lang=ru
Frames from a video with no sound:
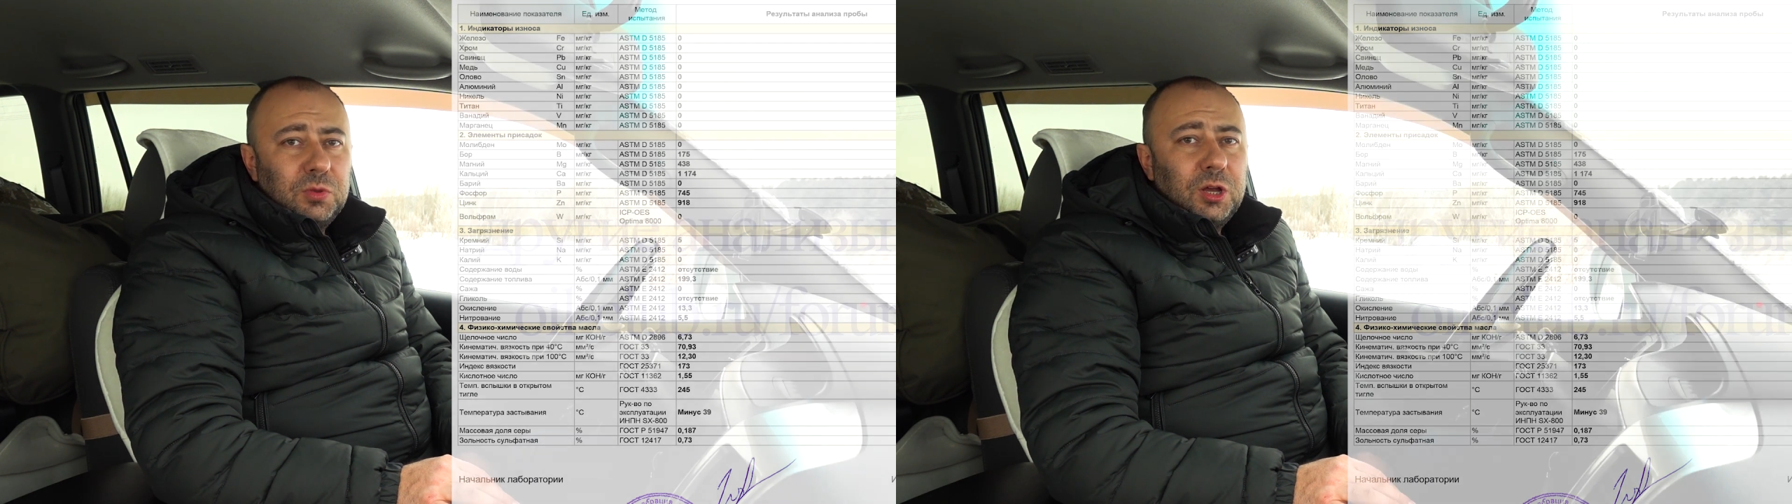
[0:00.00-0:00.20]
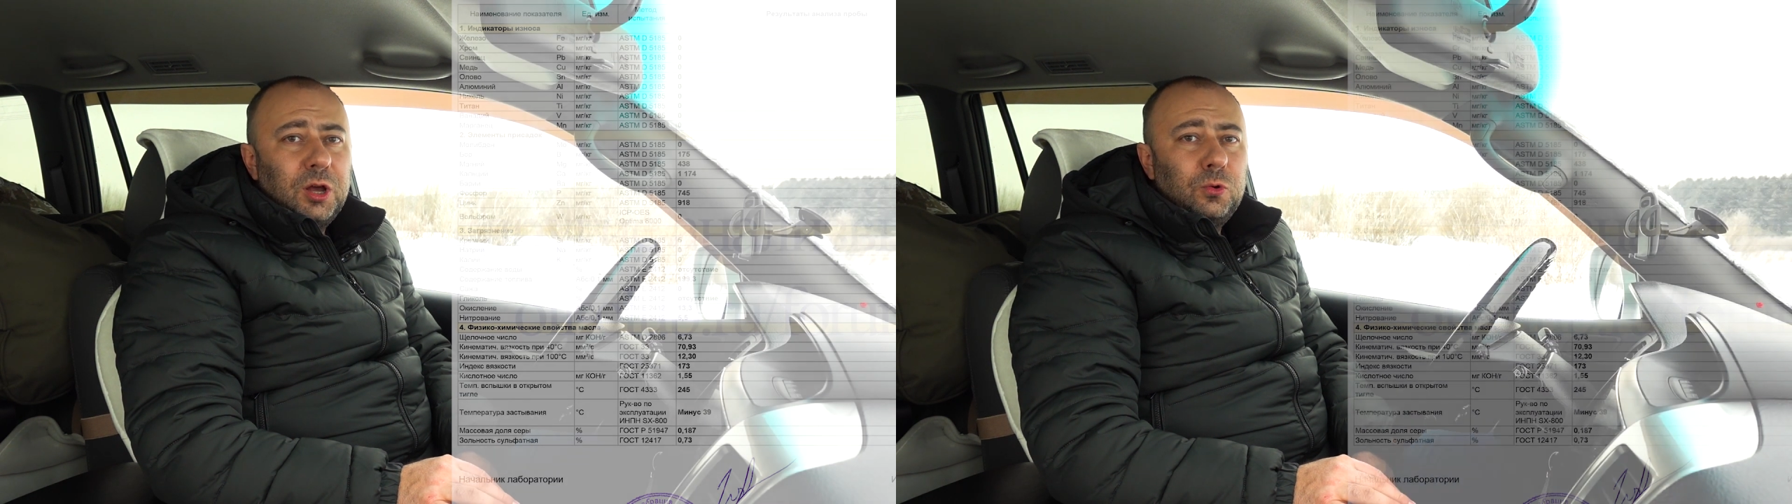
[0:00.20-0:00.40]

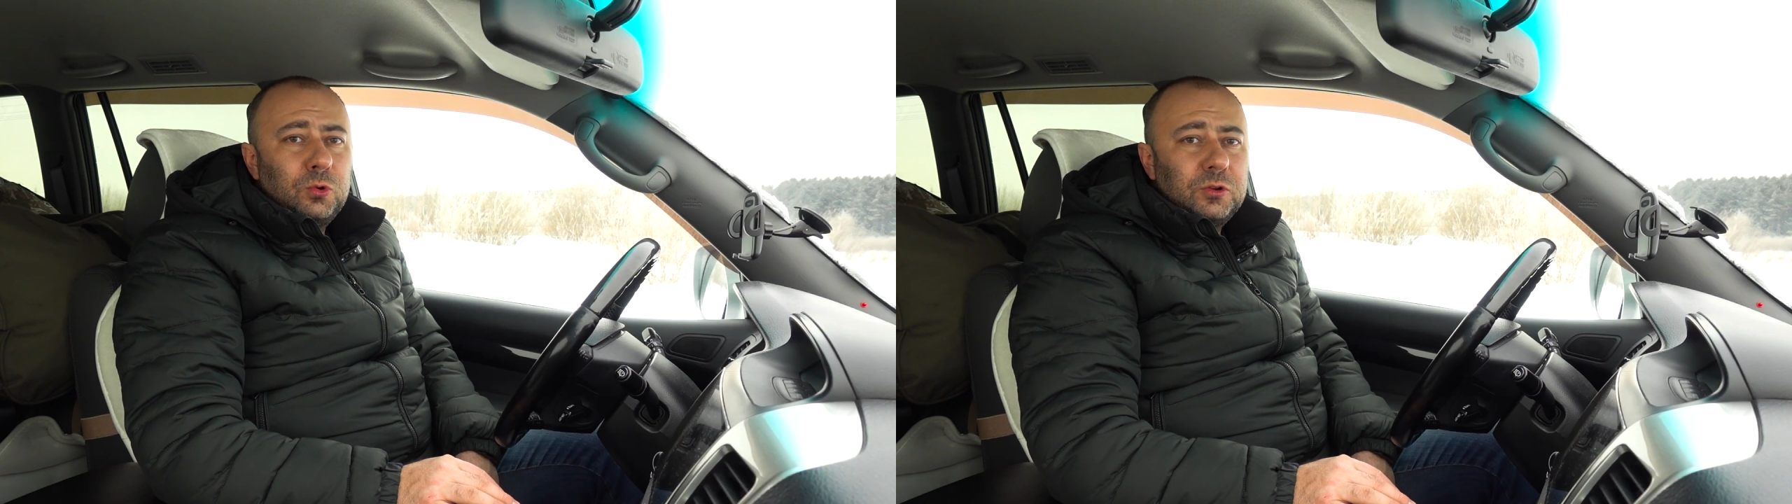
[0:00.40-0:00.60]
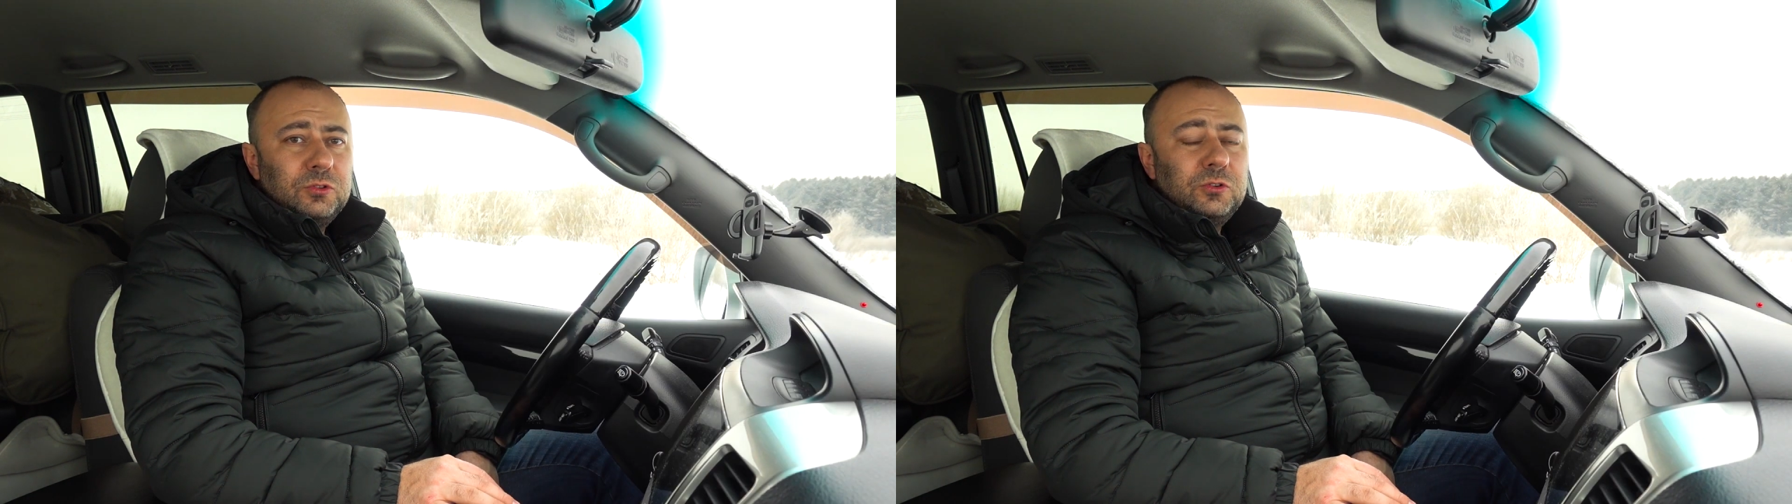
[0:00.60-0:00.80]

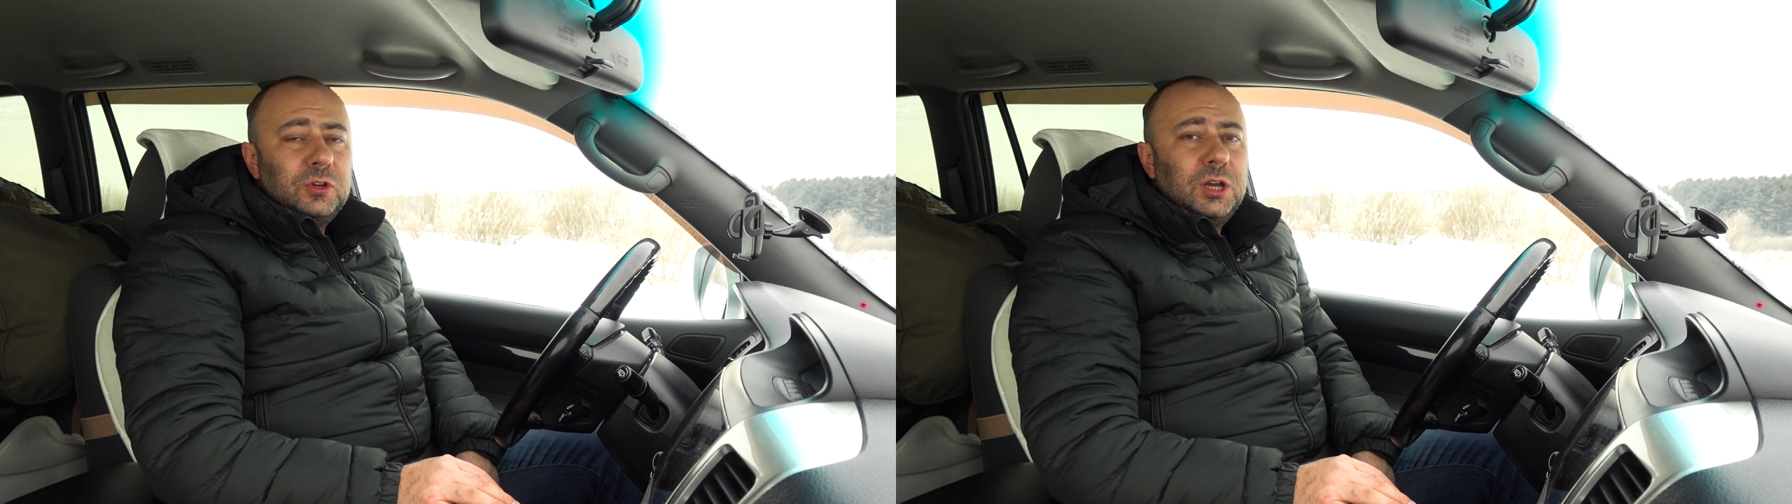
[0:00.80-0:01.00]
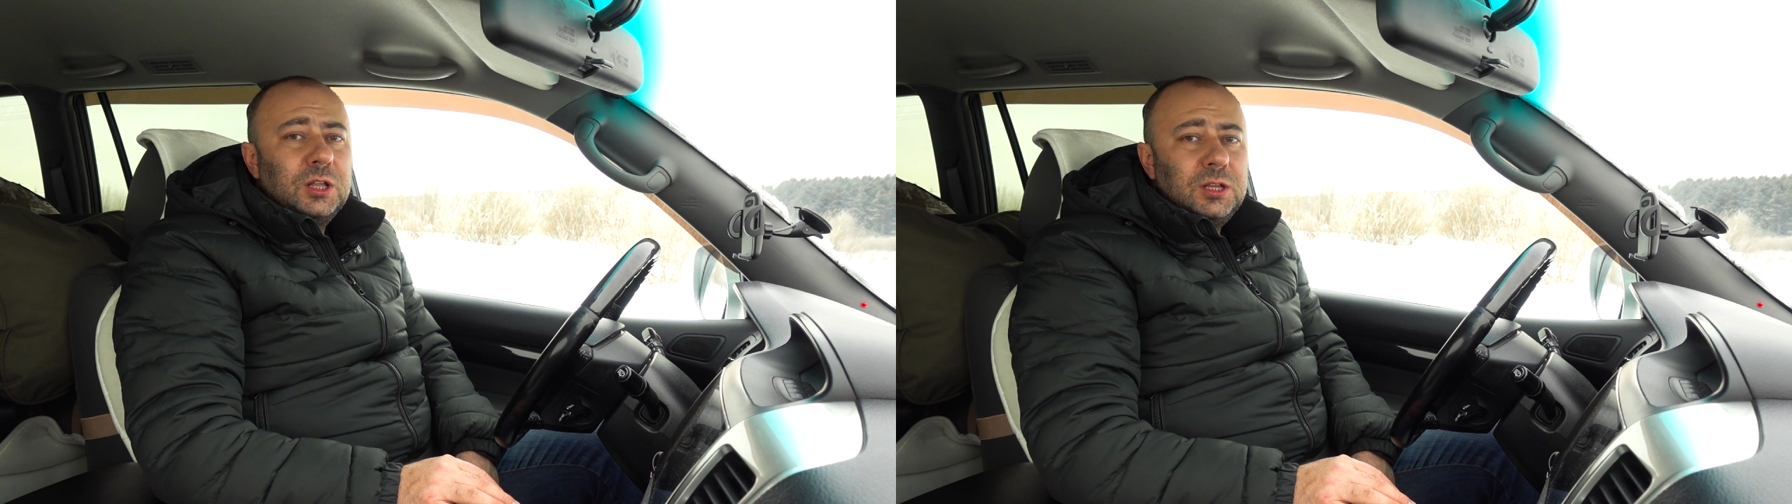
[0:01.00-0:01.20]

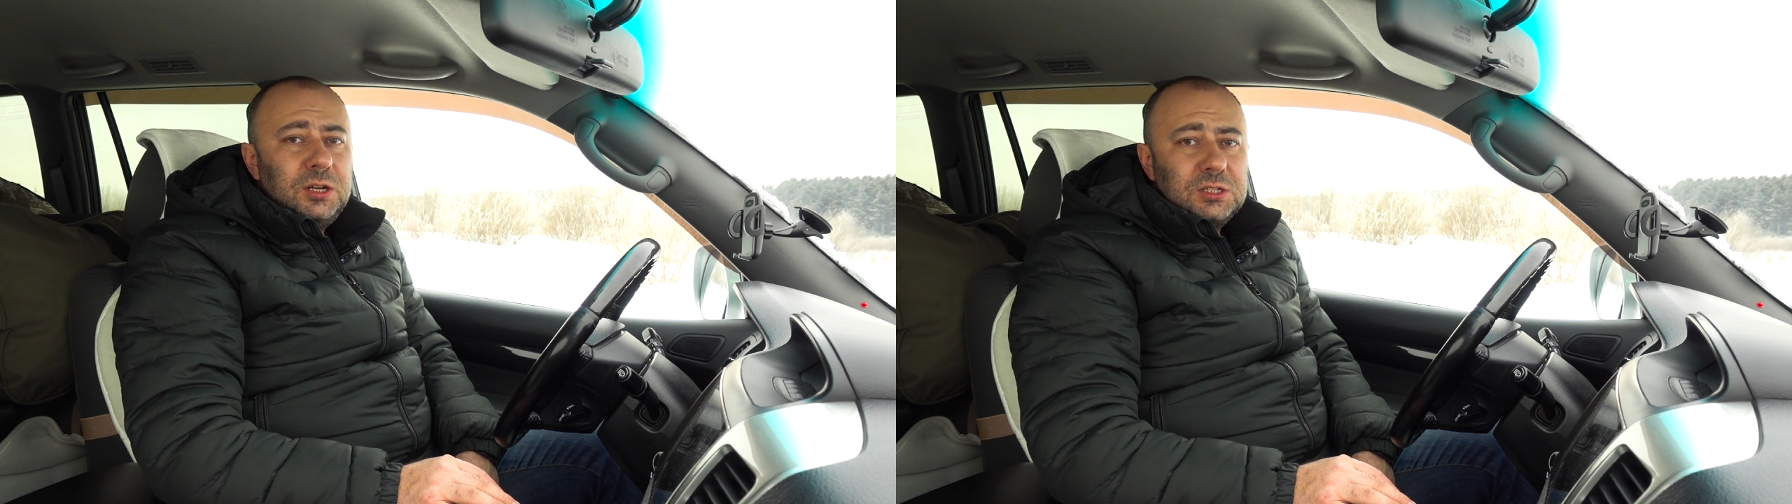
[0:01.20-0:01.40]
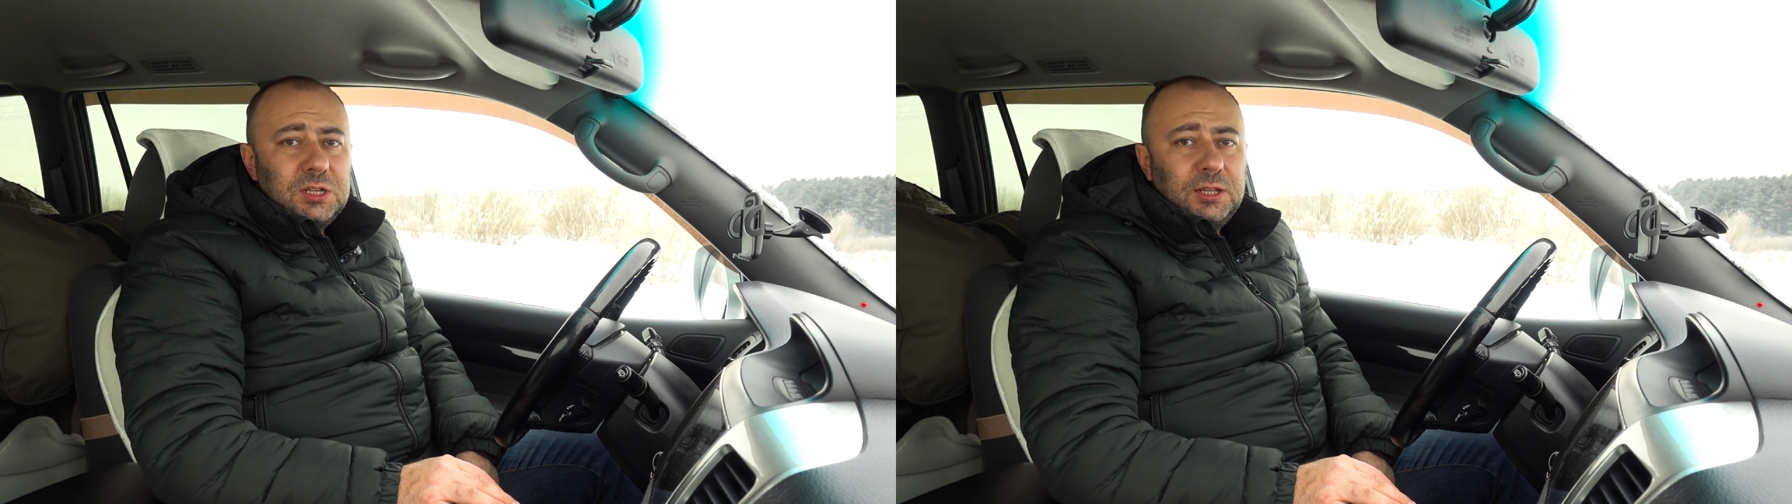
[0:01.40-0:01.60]
многоуровневые
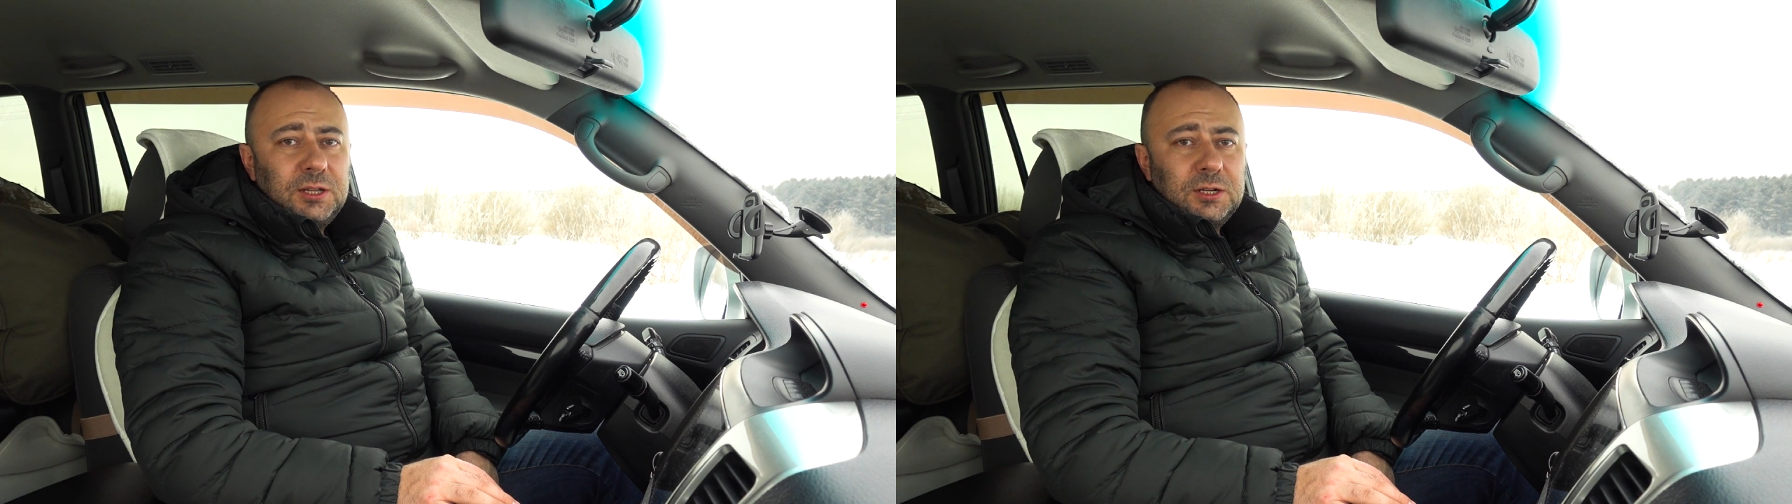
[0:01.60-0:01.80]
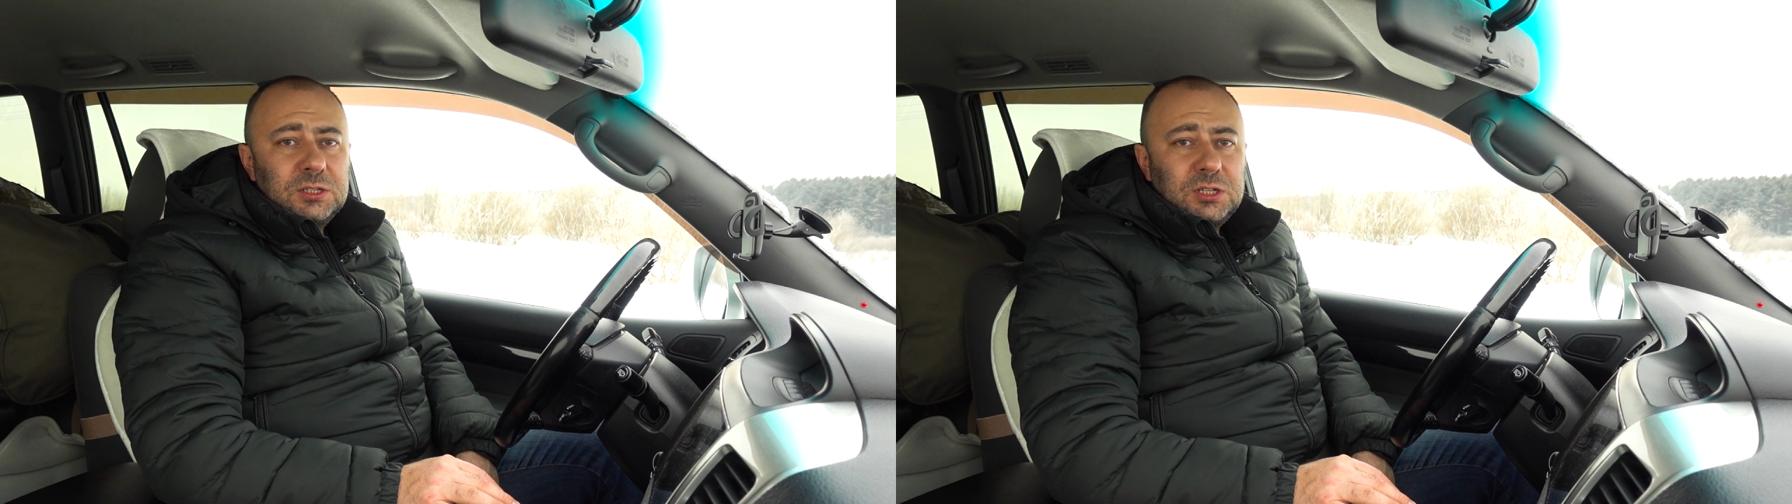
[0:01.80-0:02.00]
катализаторы,